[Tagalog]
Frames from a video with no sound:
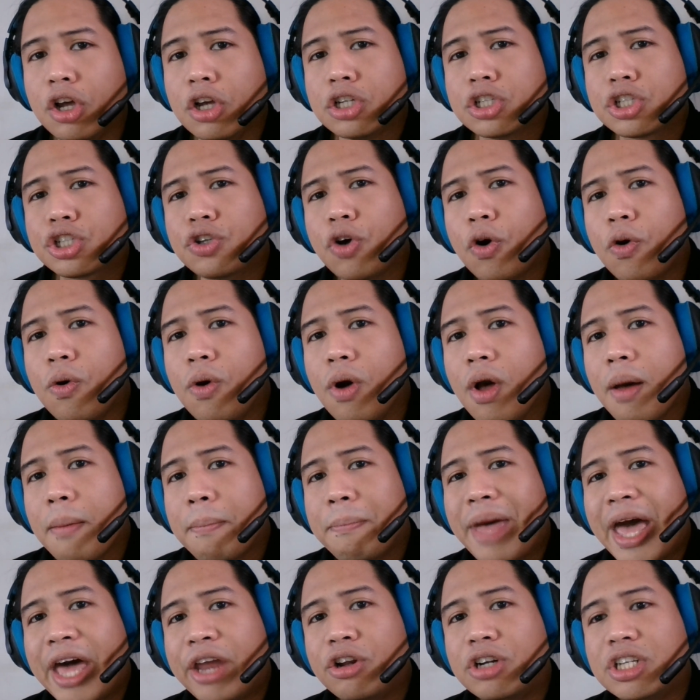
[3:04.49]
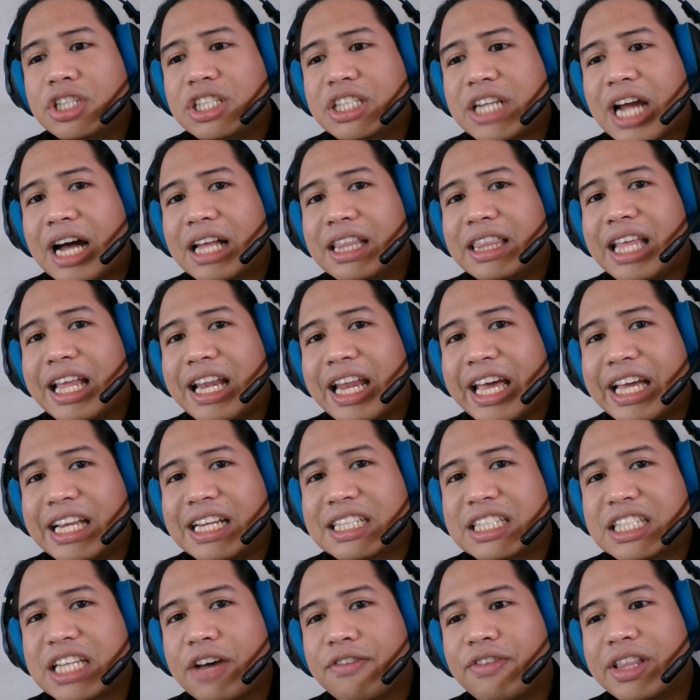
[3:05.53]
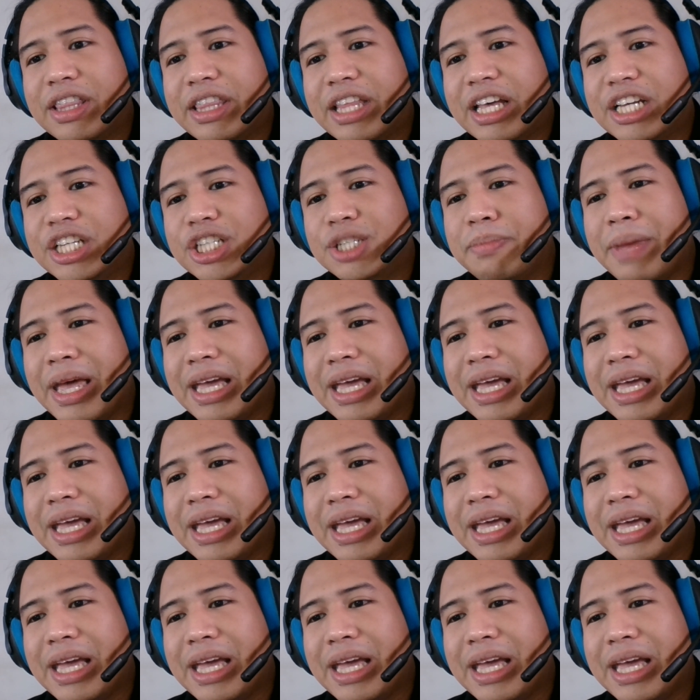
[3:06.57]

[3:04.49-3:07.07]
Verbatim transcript: So, meron siyang delay na 7 days,